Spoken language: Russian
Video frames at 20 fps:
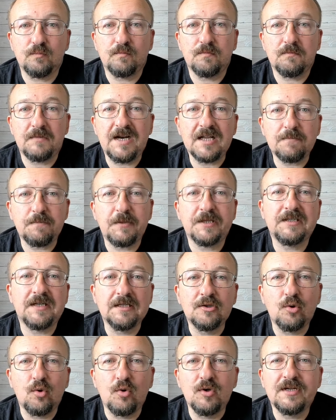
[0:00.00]
ряд
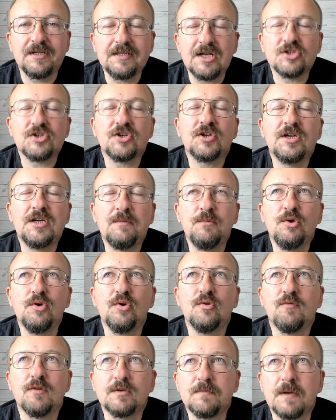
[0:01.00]
подконтрольных даже
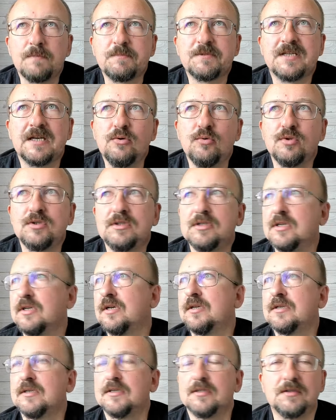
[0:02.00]
Кремлю вот
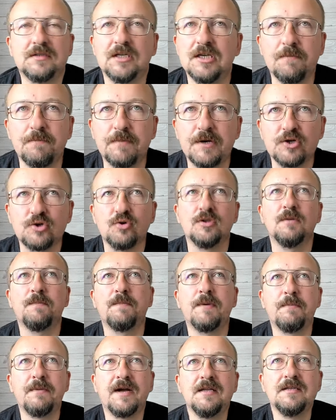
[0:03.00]
абсолютно таких пораженных
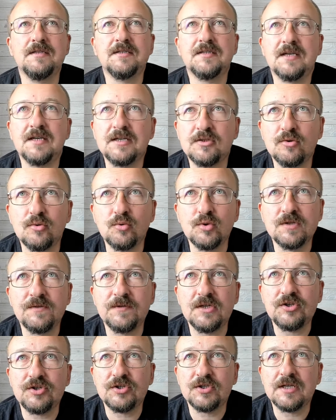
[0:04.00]
пропагандистских ресурсов
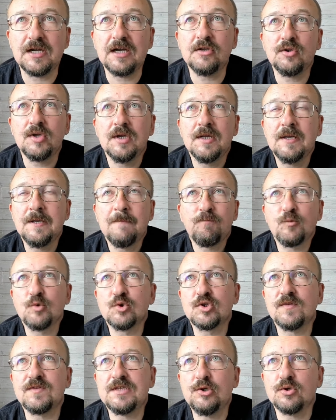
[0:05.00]
начинают
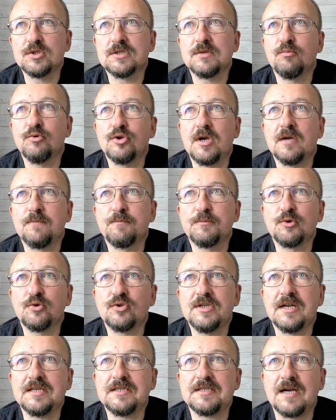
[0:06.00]
уже всерьез
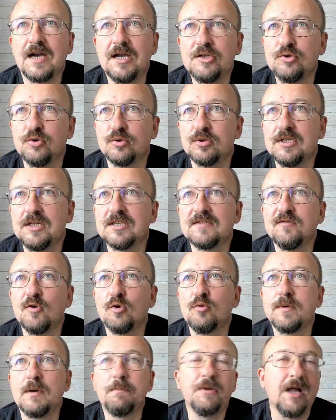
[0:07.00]
обсуждать, а идет ли
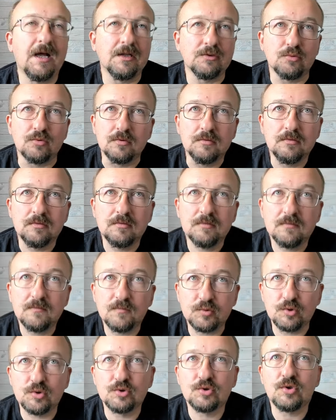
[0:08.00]
СВО по плану.
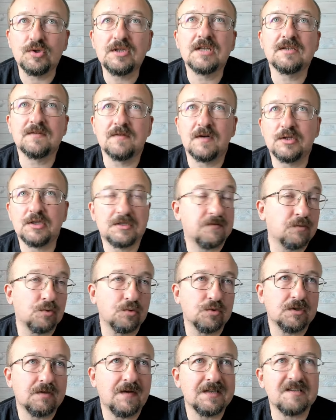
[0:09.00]
Вот то, что они называют СВО.
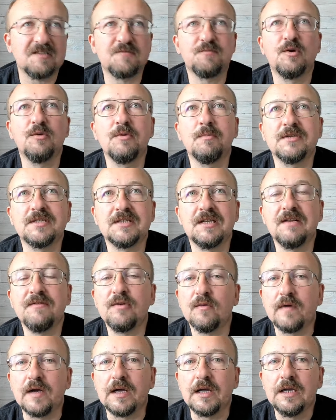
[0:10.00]
Ну, давайте вспомним
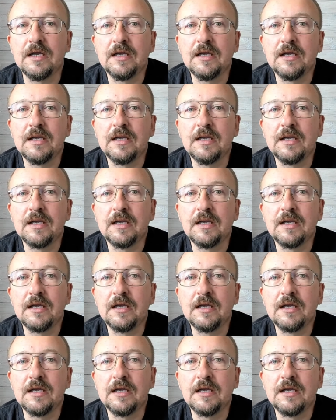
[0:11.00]
Соловьева.